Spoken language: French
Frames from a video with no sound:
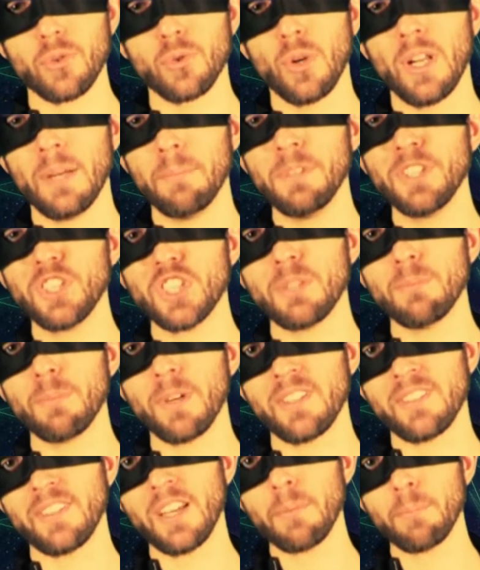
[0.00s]
de la Michima
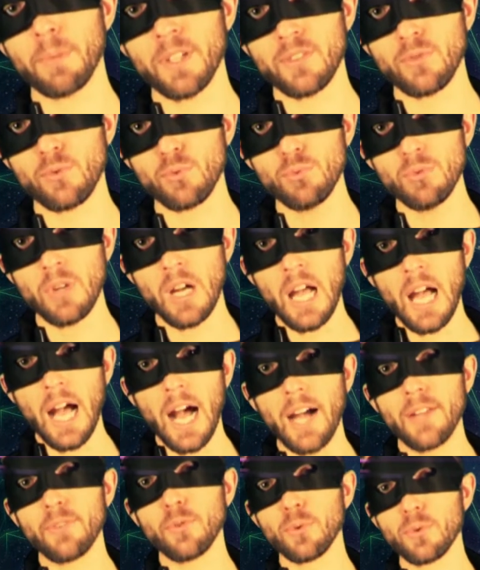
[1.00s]
Zaibatsu,
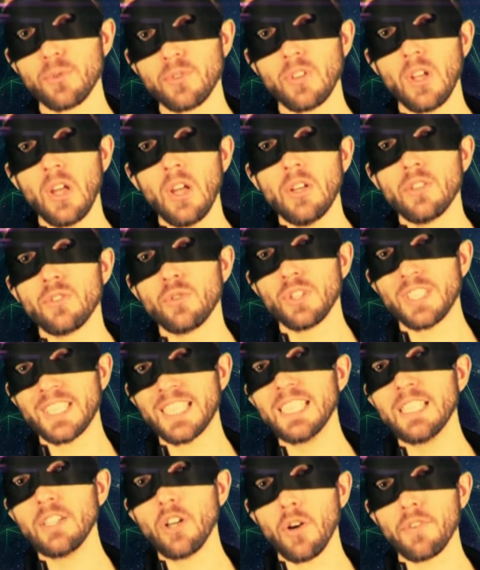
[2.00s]
annonce The
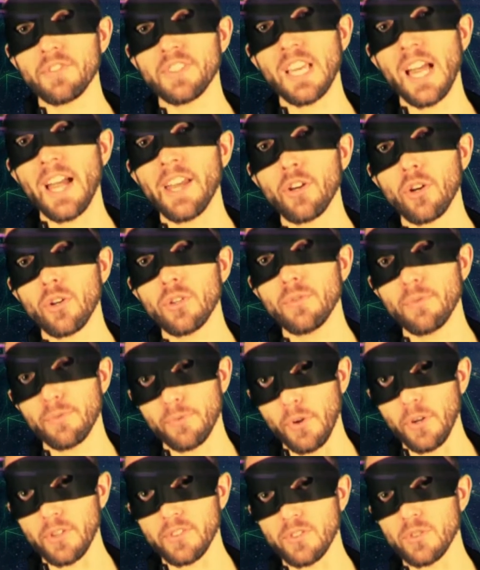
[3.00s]
King of the Iron
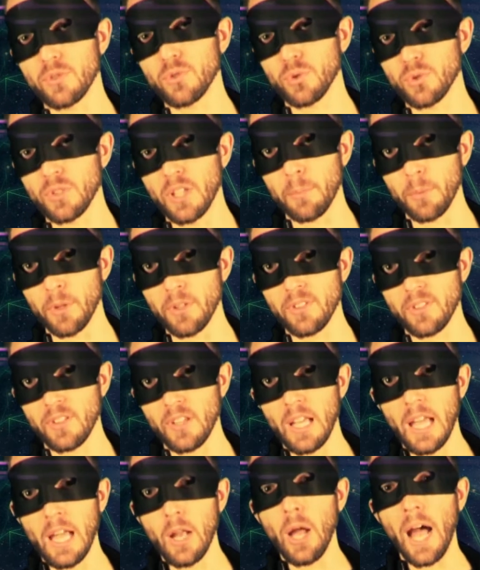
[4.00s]
First Tournament,
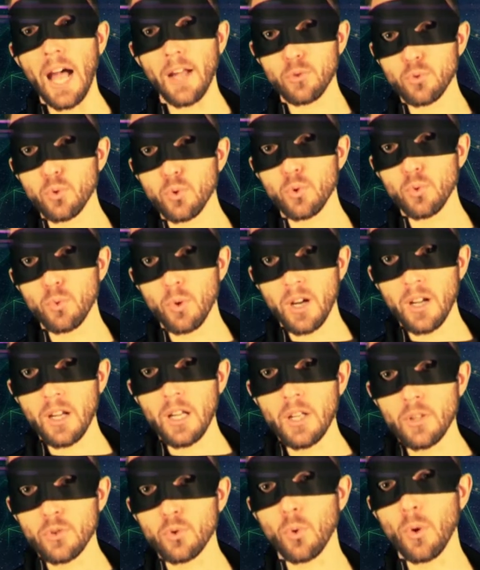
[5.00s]
un tournoi
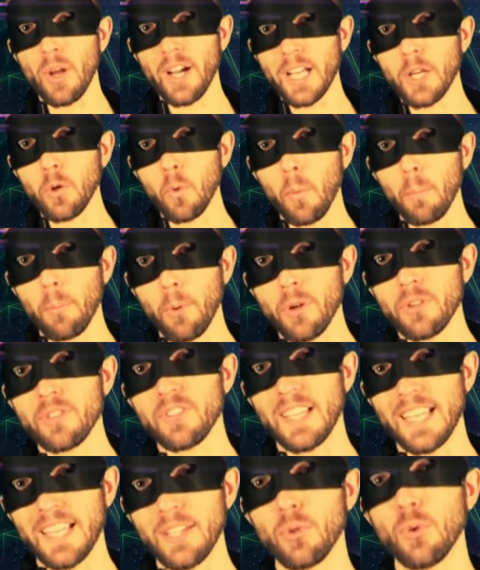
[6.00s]
dont la récompense
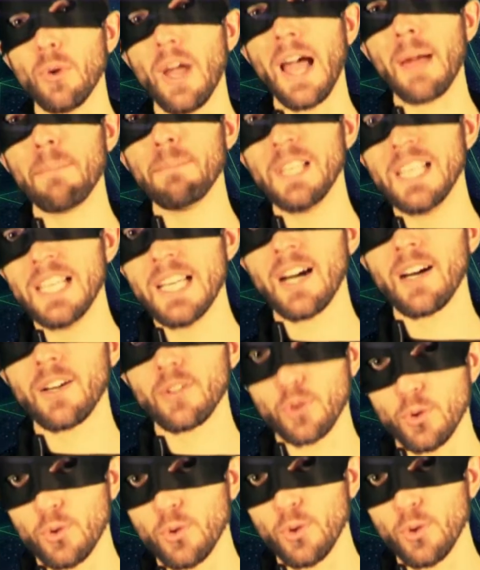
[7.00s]
est de 1 milliard de